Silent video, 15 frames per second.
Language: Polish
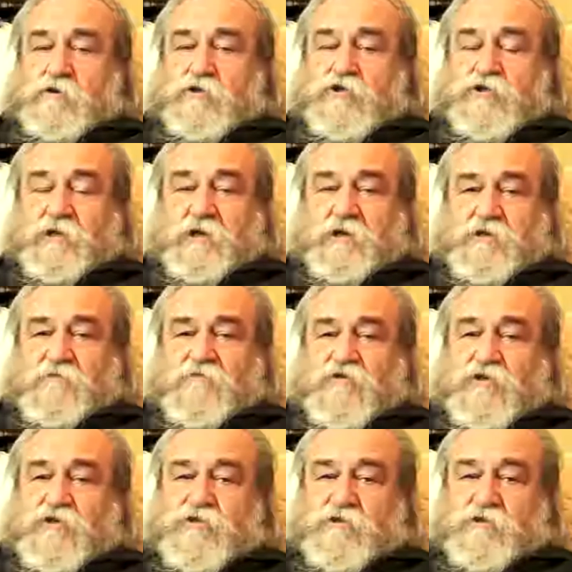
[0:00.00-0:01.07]
cztery dni
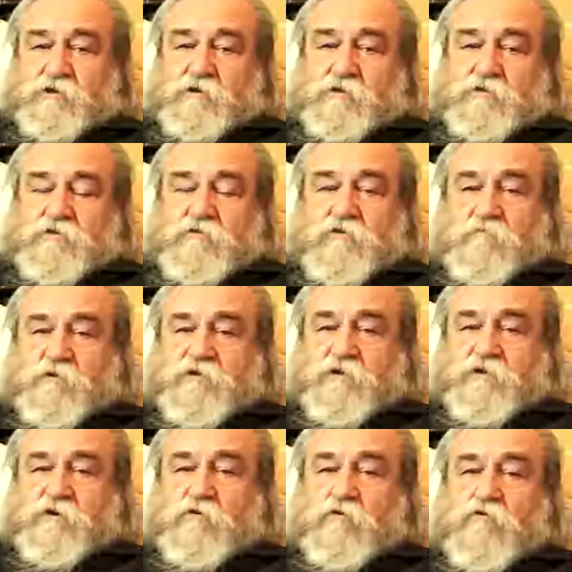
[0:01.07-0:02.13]
wcześniej
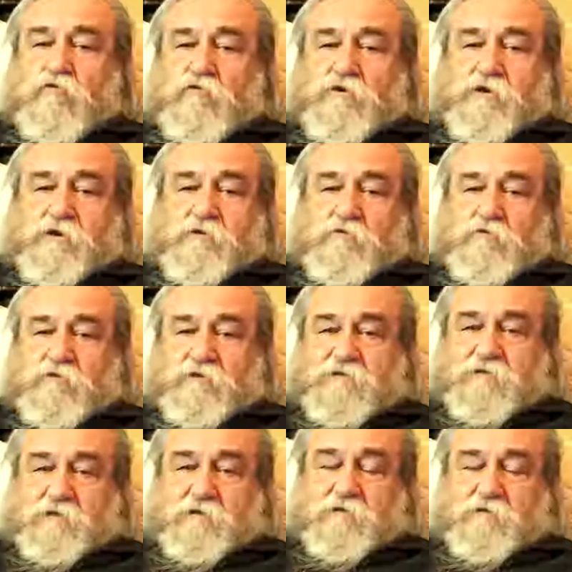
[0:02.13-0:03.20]
Zgromadzenie Ogólne
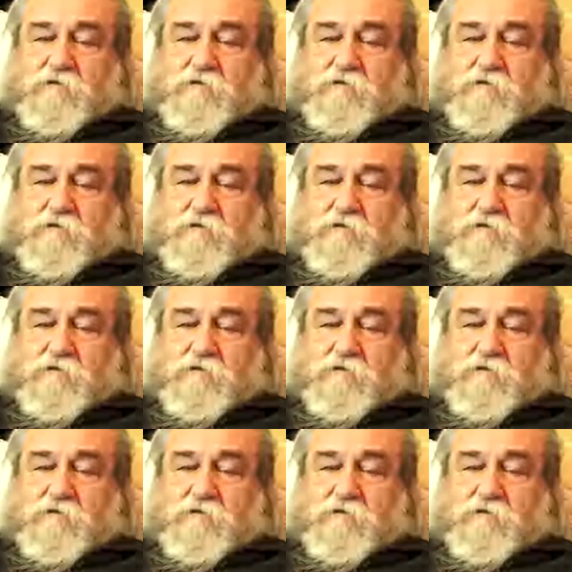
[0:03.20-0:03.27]
ONZ